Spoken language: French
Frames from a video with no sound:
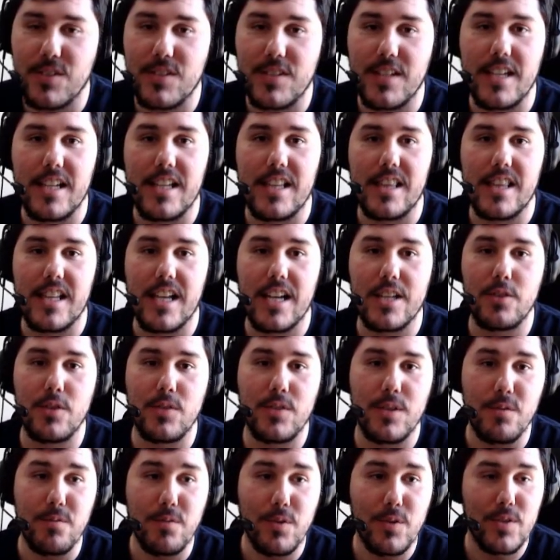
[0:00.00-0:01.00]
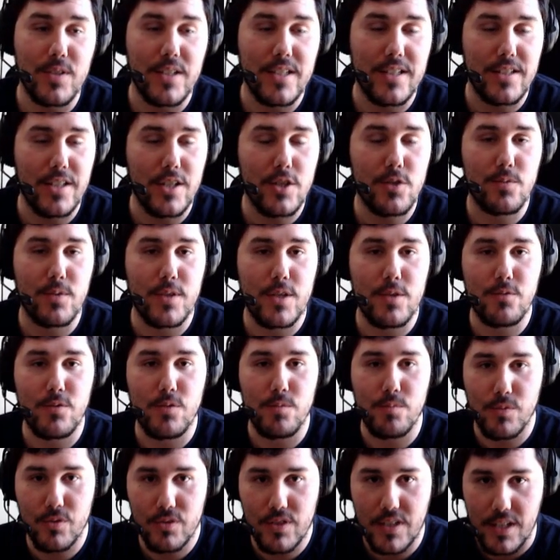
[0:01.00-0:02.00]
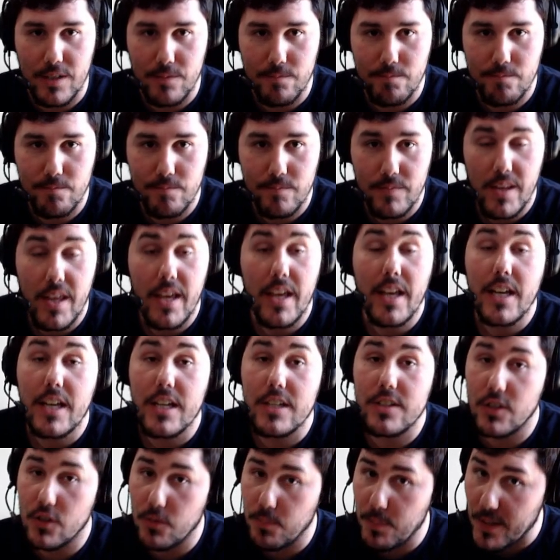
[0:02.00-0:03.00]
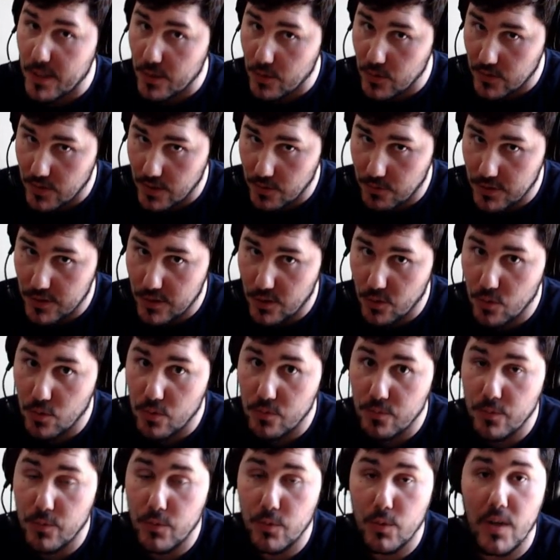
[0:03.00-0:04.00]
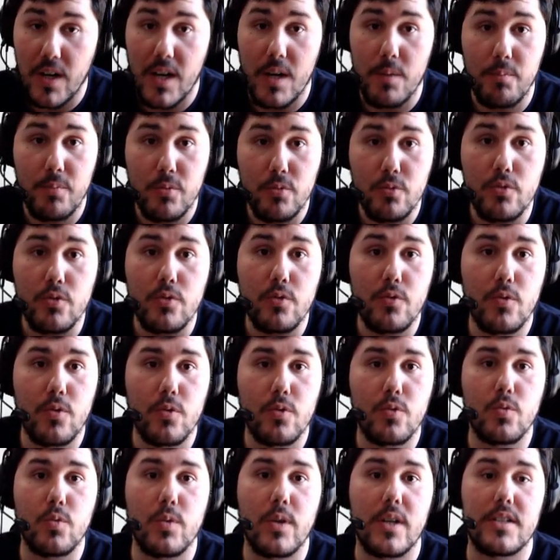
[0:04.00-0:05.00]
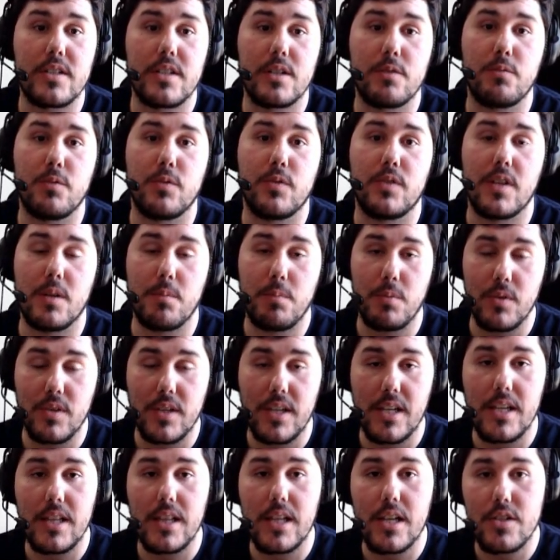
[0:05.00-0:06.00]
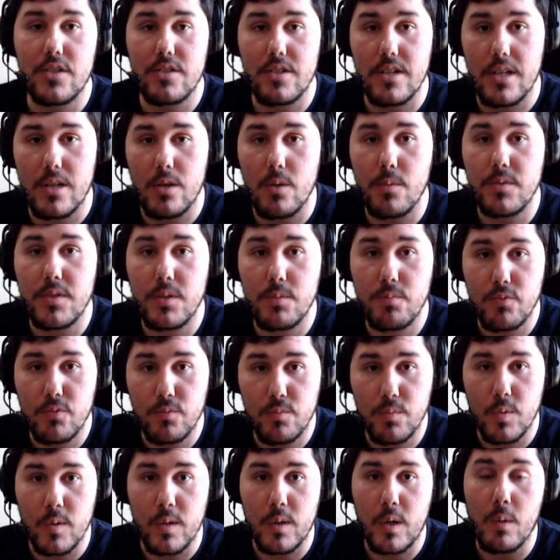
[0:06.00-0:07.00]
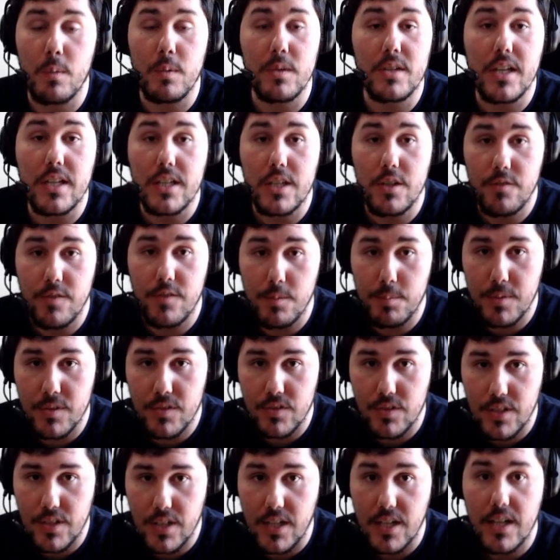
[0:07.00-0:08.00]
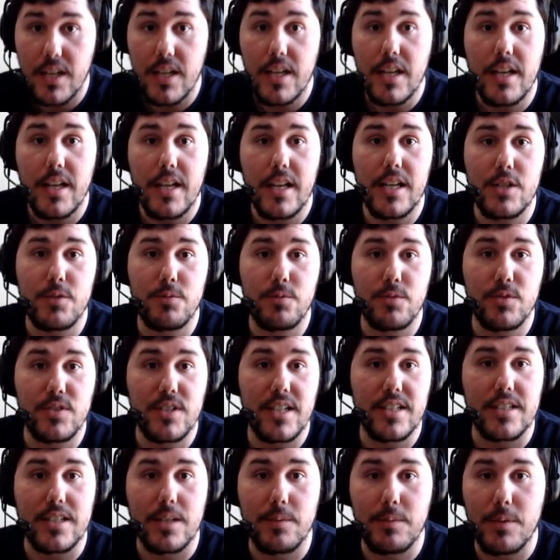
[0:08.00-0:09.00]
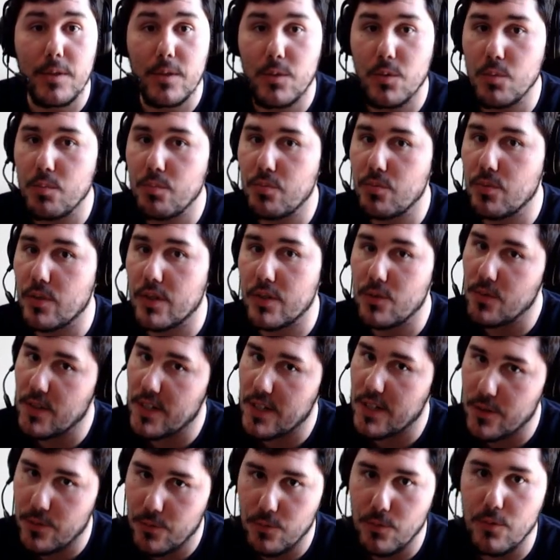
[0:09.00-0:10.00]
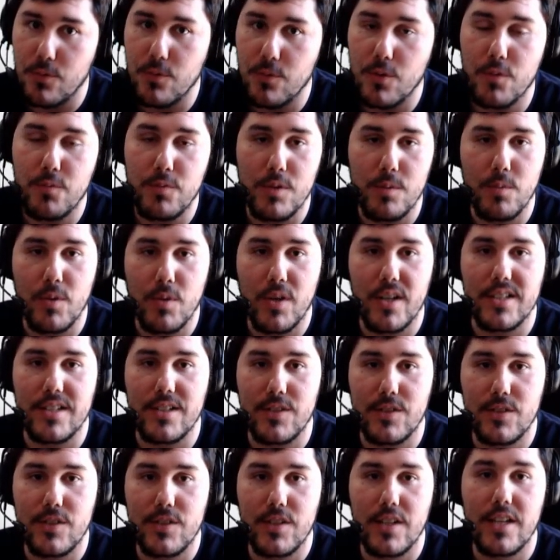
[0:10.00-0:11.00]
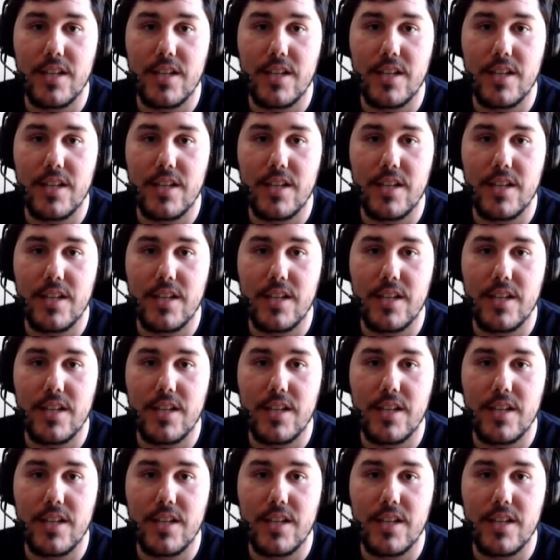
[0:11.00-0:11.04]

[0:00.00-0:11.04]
c'est la deuxième fonctionnalité que je voulais vous montrer. J'espère que ces vidéos vous aura plu, je vous encourage à vous abonner, lâcher le petit pouce bleu, le commentaire qui fait plaisir, et je vous dis à très bientôt pour une nouvelle astuce sur Filmora 10.